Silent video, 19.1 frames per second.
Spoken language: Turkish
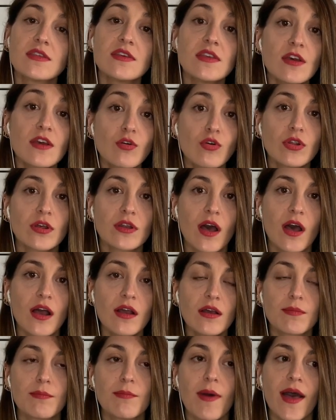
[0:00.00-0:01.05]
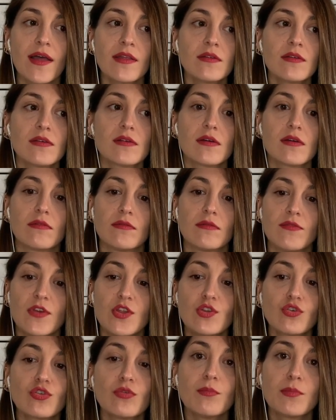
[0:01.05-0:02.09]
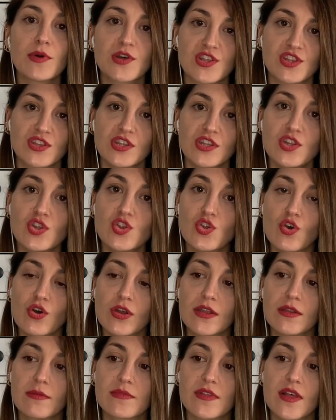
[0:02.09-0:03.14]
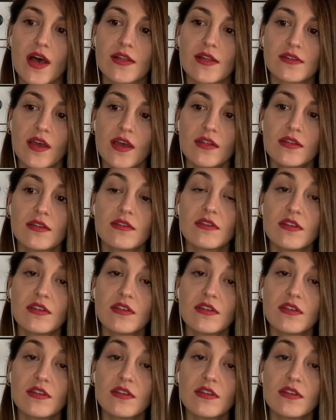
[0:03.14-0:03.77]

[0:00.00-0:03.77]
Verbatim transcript: Direkt olarak ben videonun başında da söyledim zaten.